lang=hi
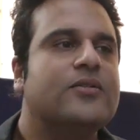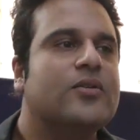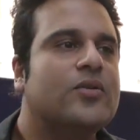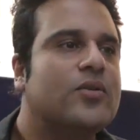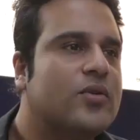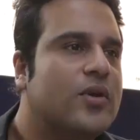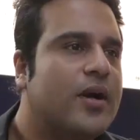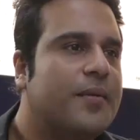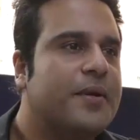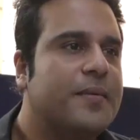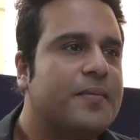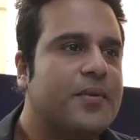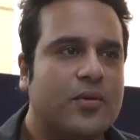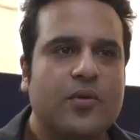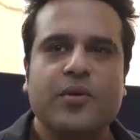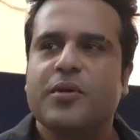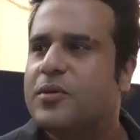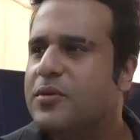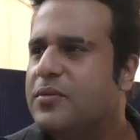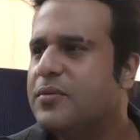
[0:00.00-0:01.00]
तो अभी
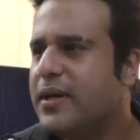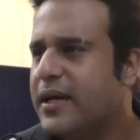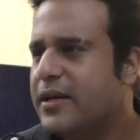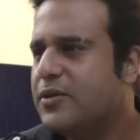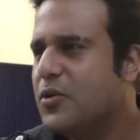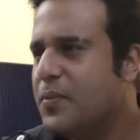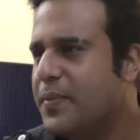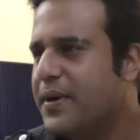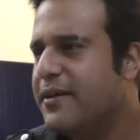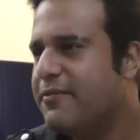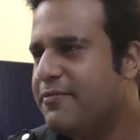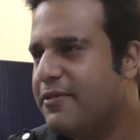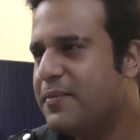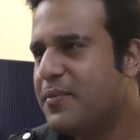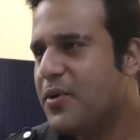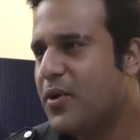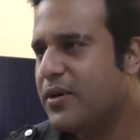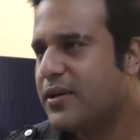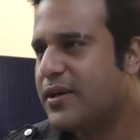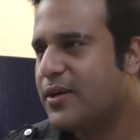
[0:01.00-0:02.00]
कोई एक दो बड़ी
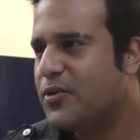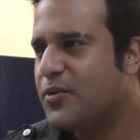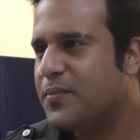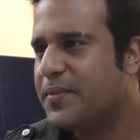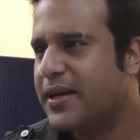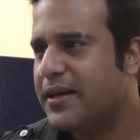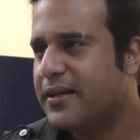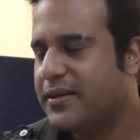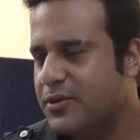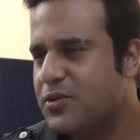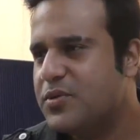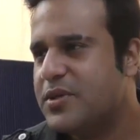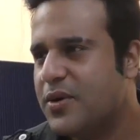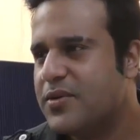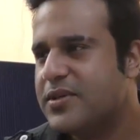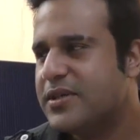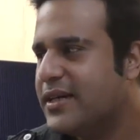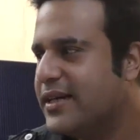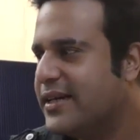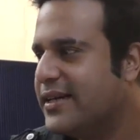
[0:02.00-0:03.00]
फिल्में और करूँ मैं
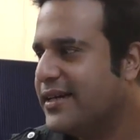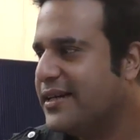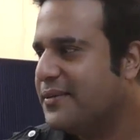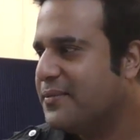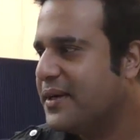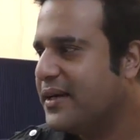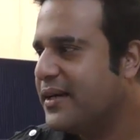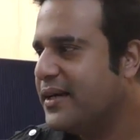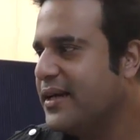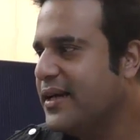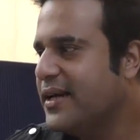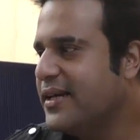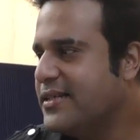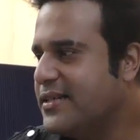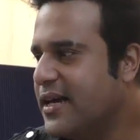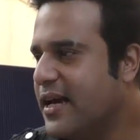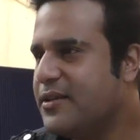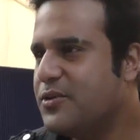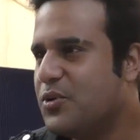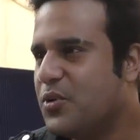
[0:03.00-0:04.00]
2018 में
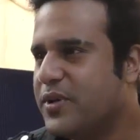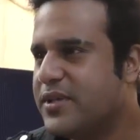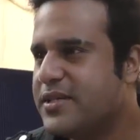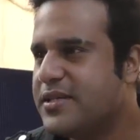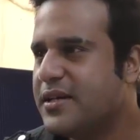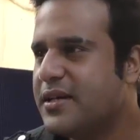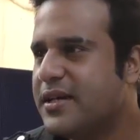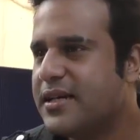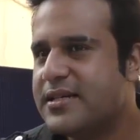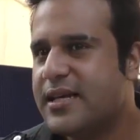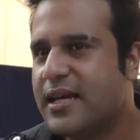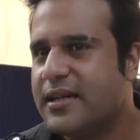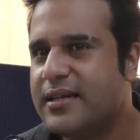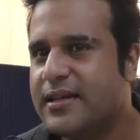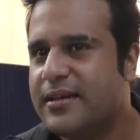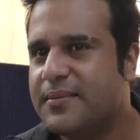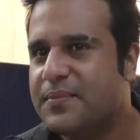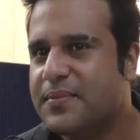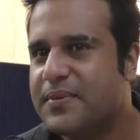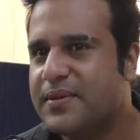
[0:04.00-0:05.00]
शायद रोहित सर के साथ
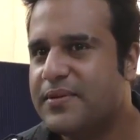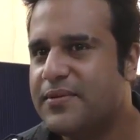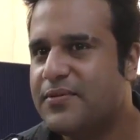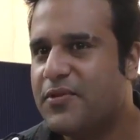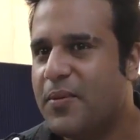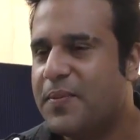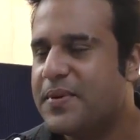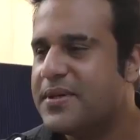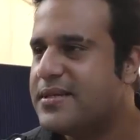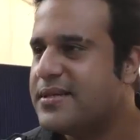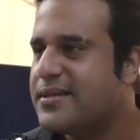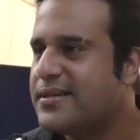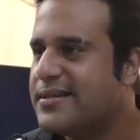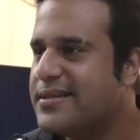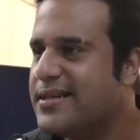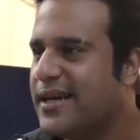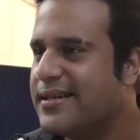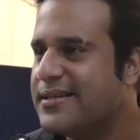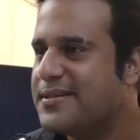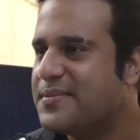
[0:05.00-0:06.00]
ही वापस
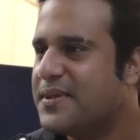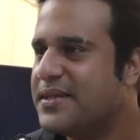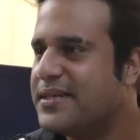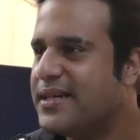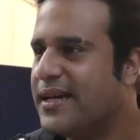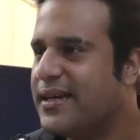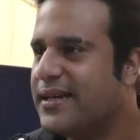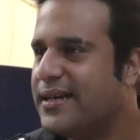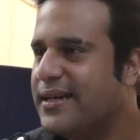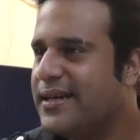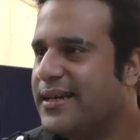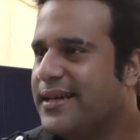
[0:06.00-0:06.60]
चांस मिल जाए